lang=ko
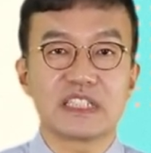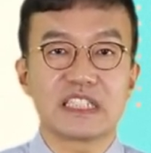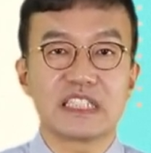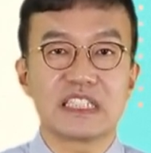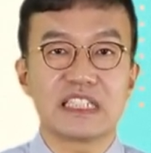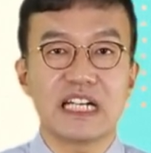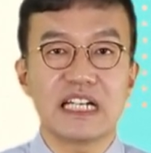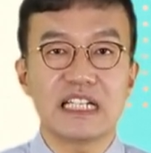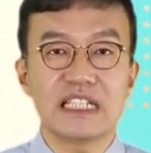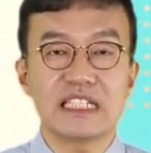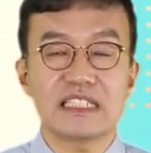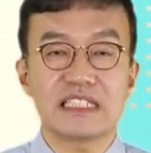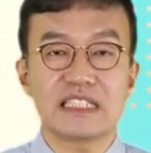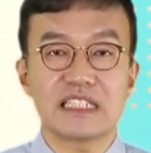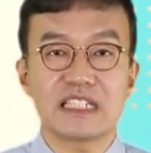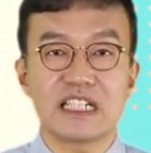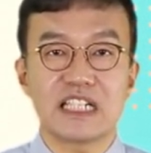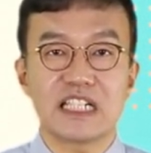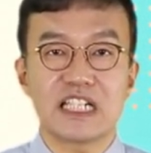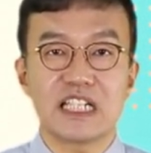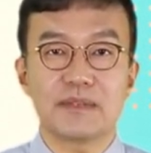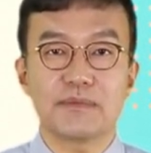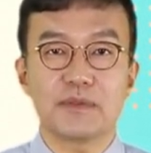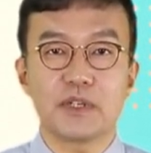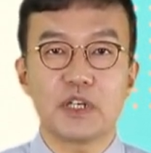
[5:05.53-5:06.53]
지난
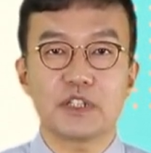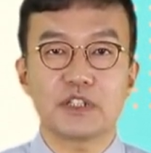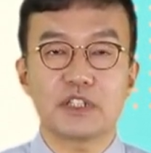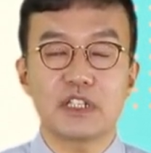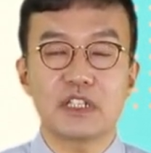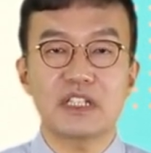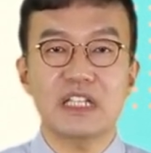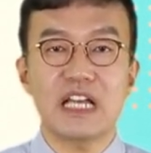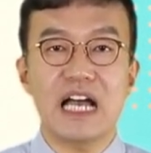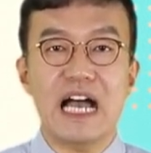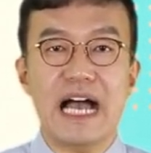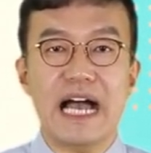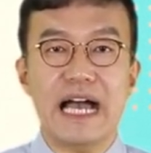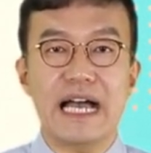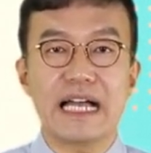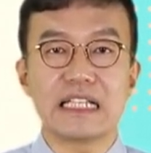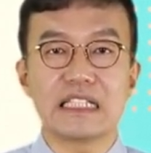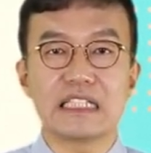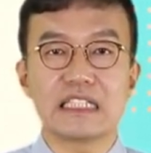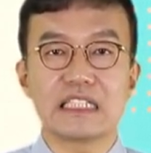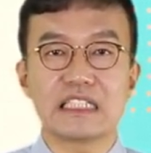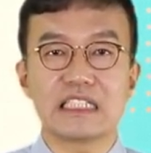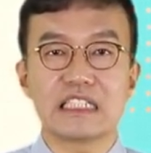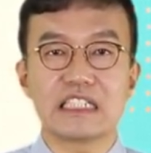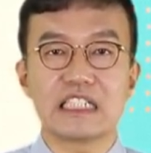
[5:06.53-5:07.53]
시간에 배웠던
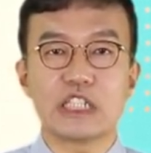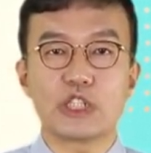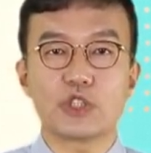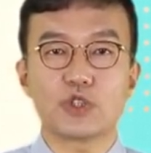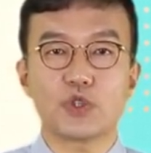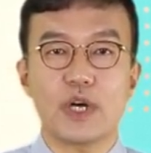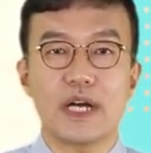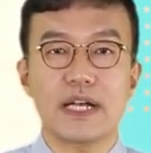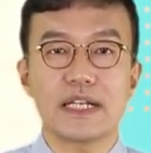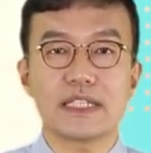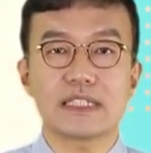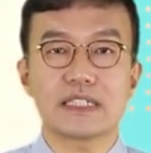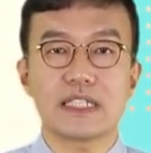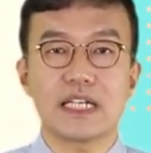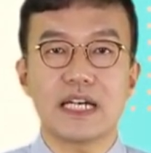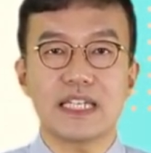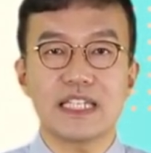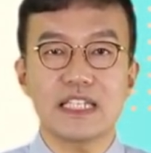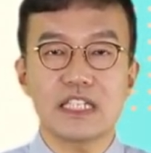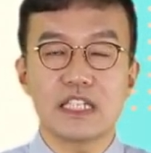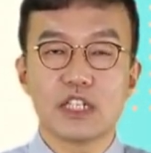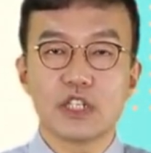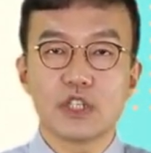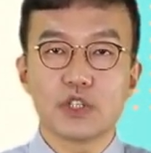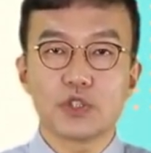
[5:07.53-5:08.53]
앉을
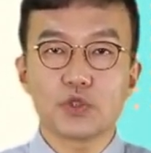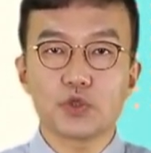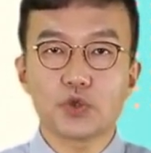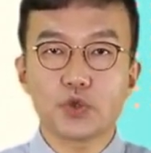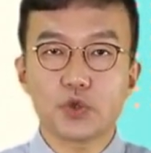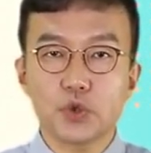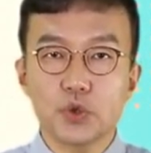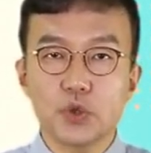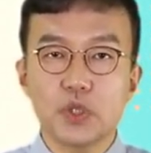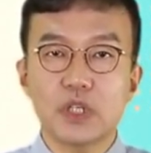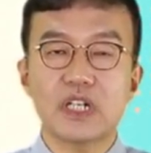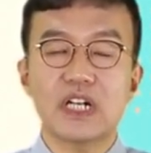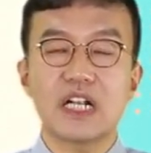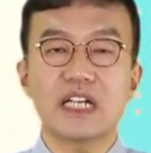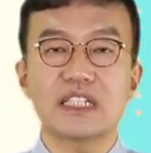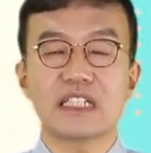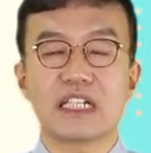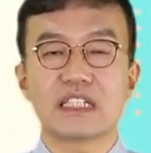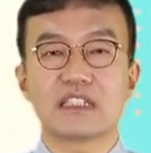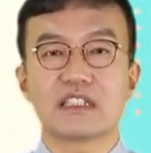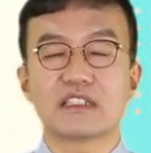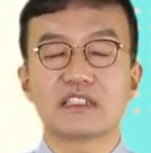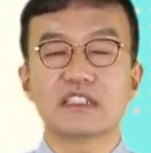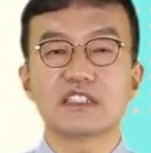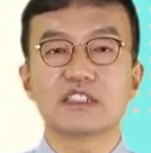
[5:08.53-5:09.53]
좌자인 쭈어란
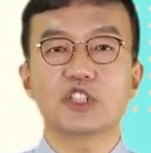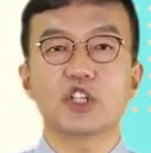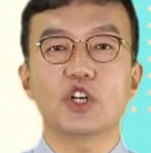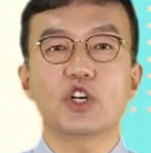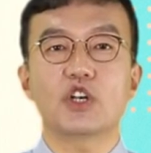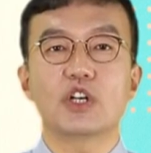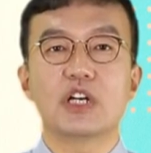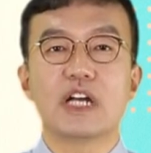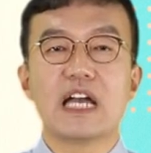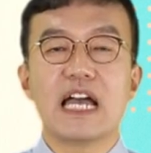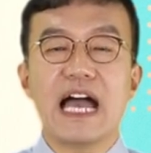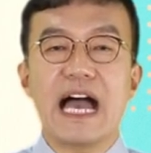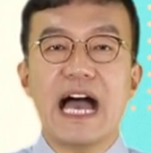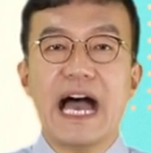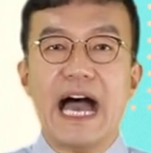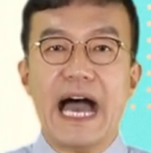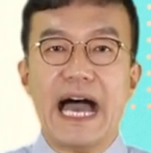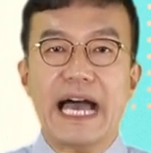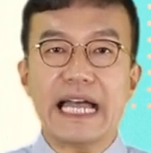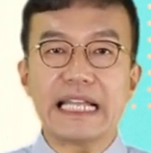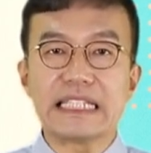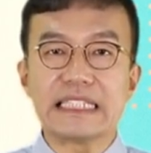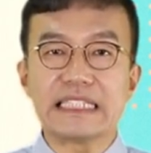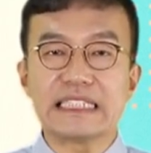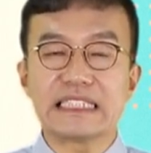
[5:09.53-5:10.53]
단어는요.
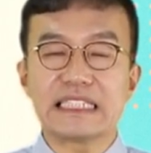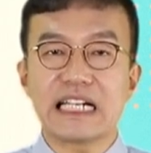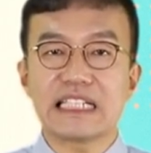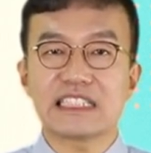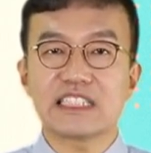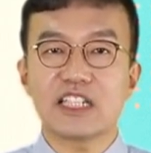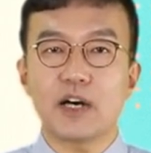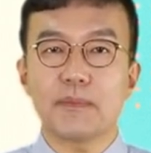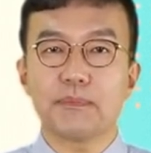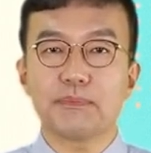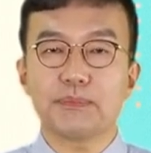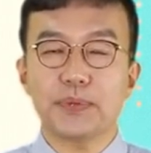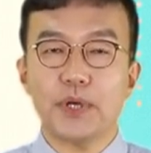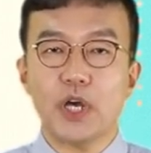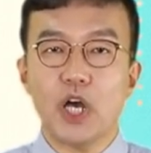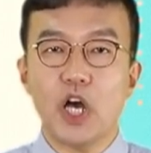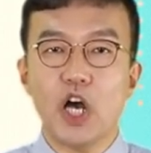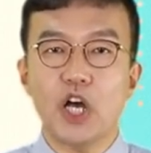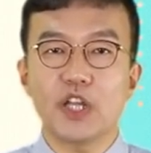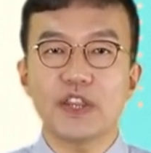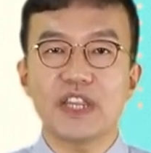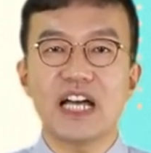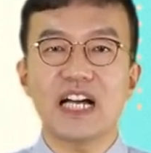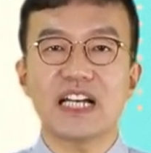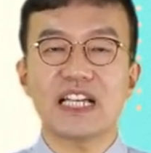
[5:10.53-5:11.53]
앉아서
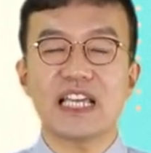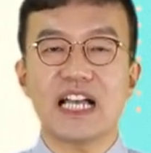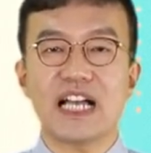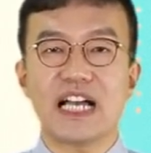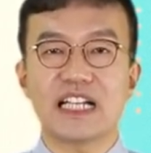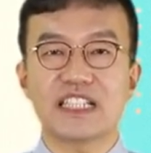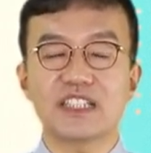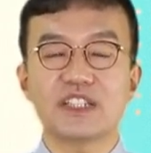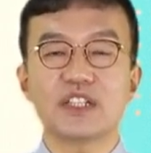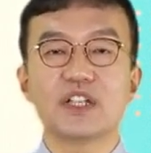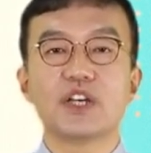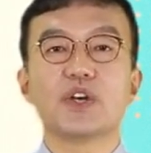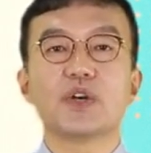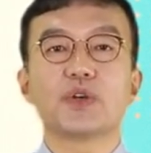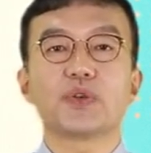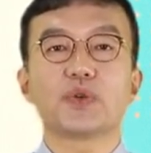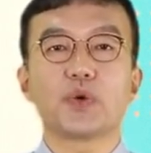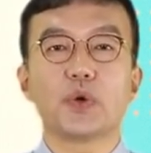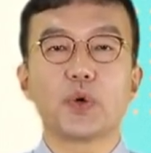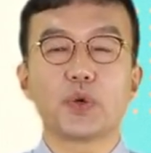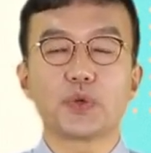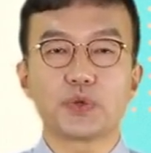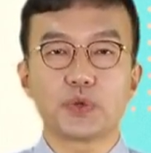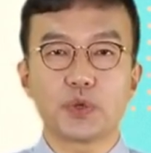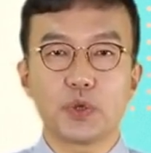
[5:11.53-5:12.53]
편하게 가는
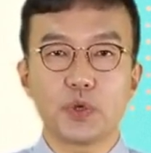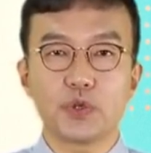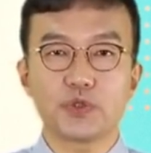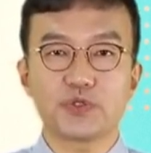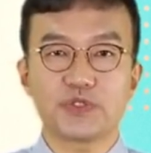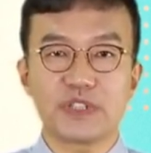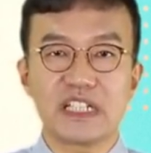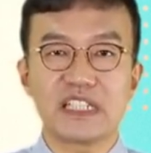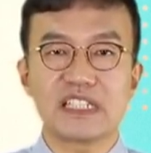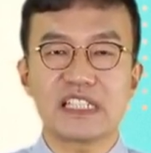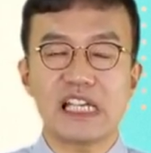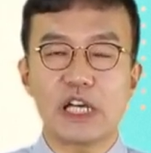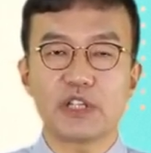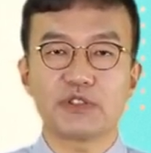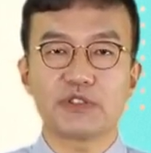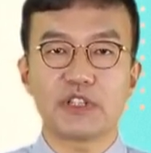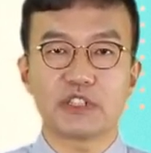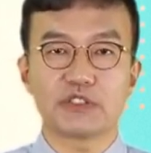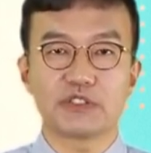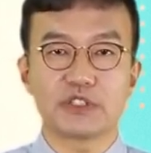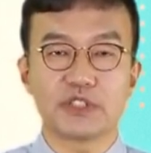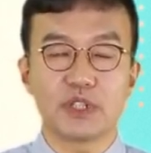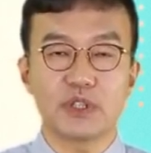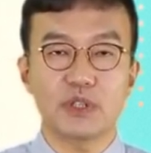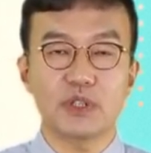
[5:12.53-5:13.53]
교통수단에
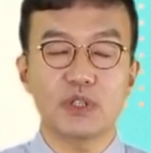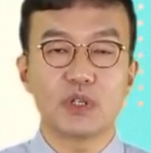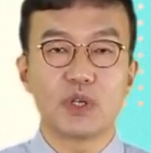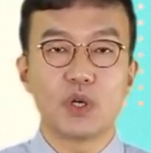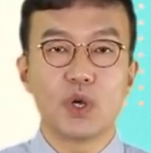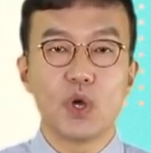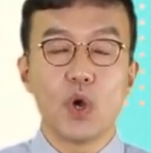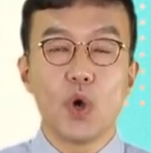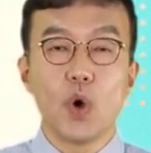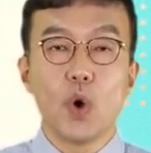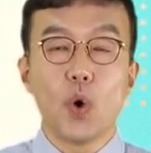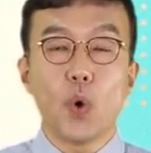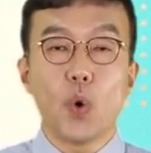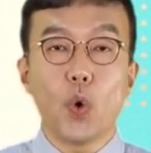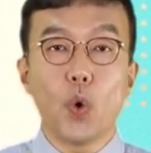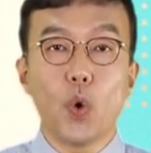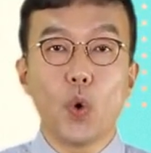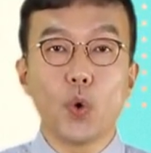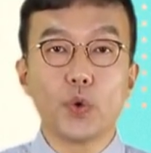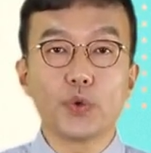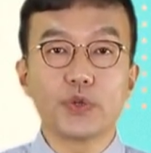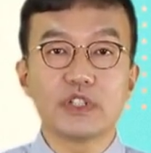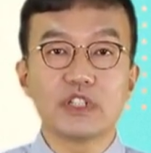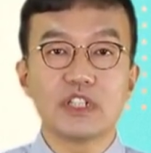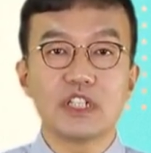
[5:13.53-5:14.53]
사용되고요.
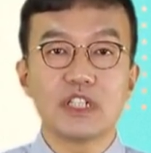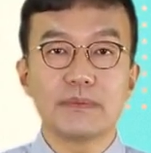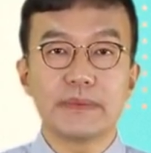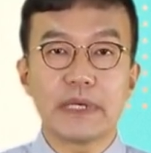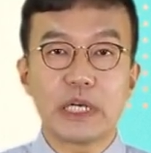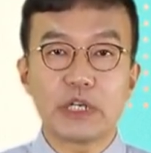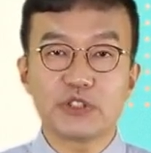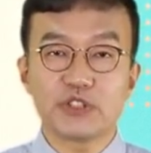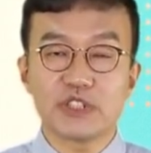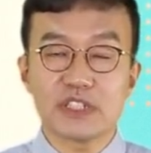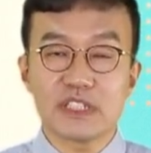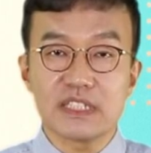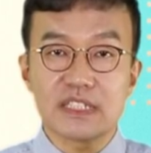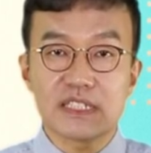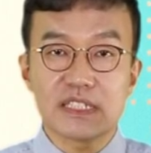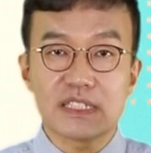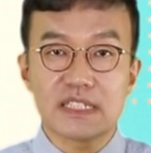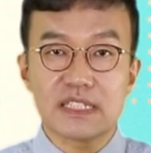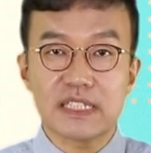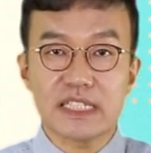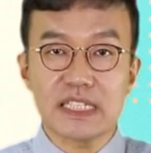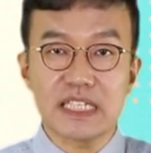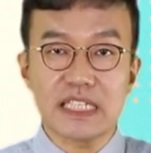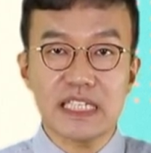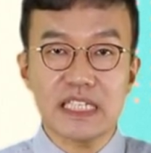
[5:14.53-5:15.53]
오늘 배우는
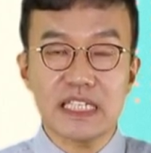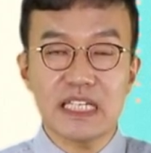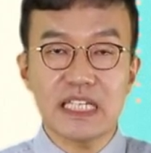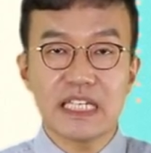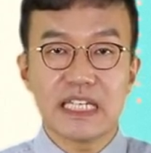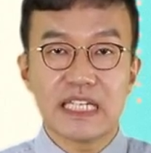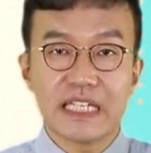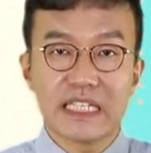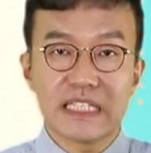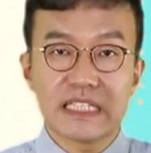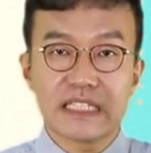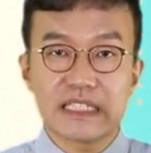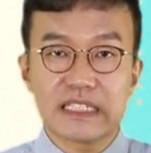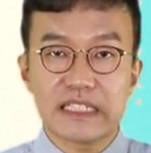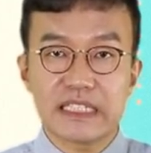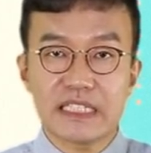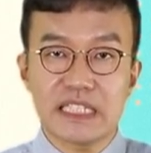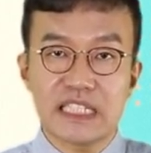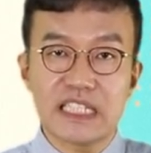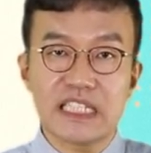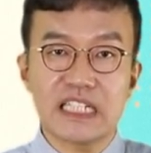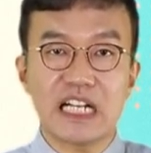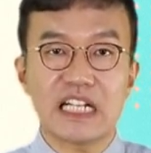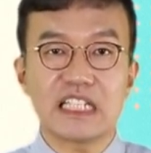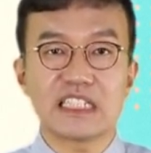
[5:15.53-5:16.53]
지,
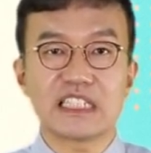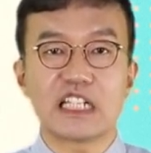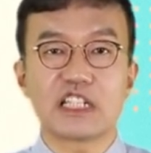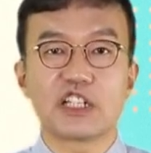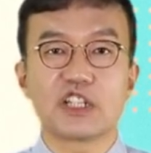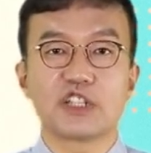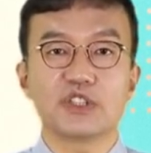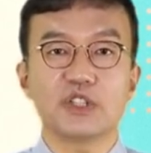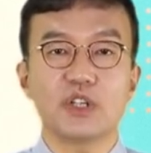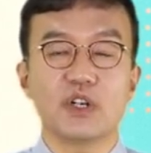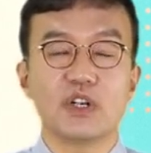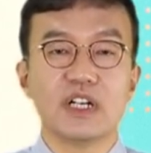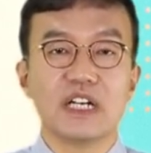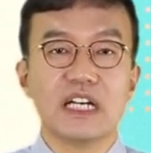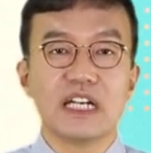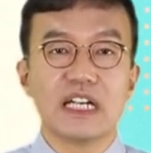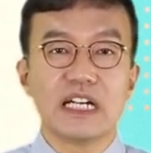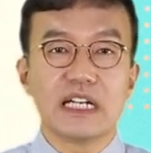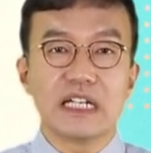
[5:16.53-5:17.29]
치라는 단어는요.